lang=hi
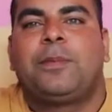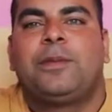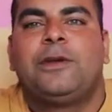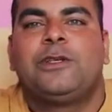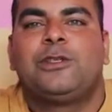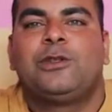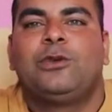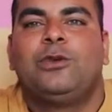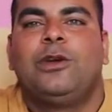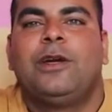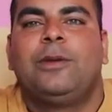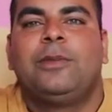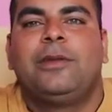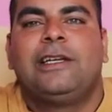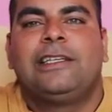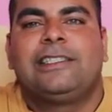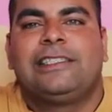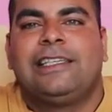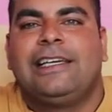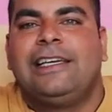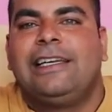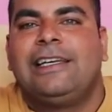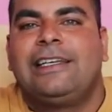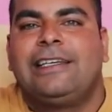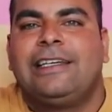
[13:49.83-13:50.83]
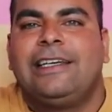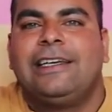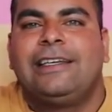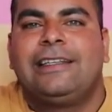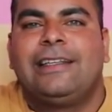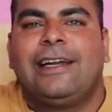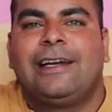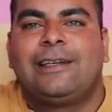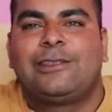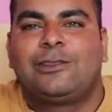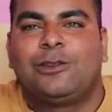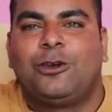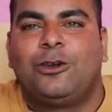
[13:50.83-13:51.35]
पपीज़ हुए हमने सेल
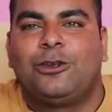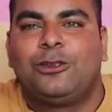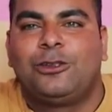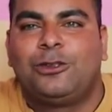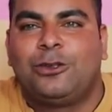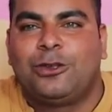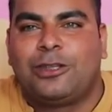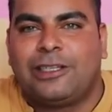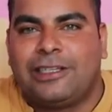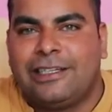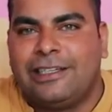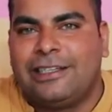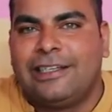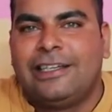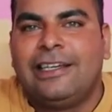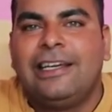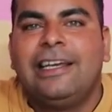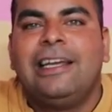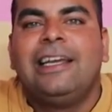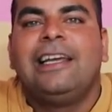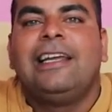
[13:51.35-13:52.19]
किए दैट्स ऑल छुट्टी